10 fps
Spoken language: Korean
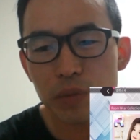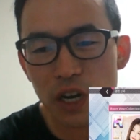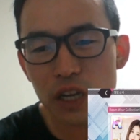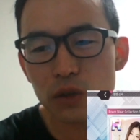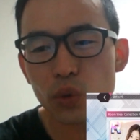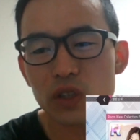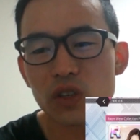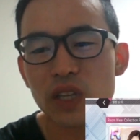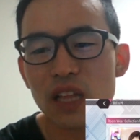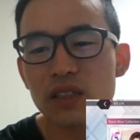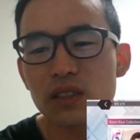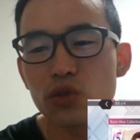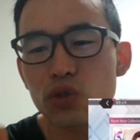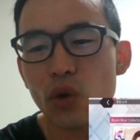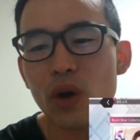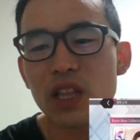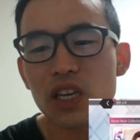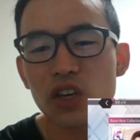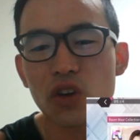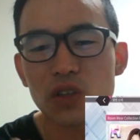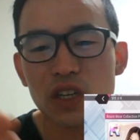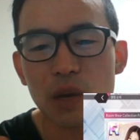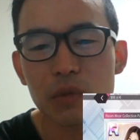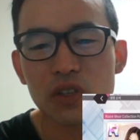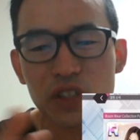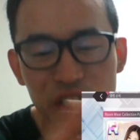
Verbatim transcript: 플레이를 통해서 다른 유저와 랭킹 경쟁을 하면서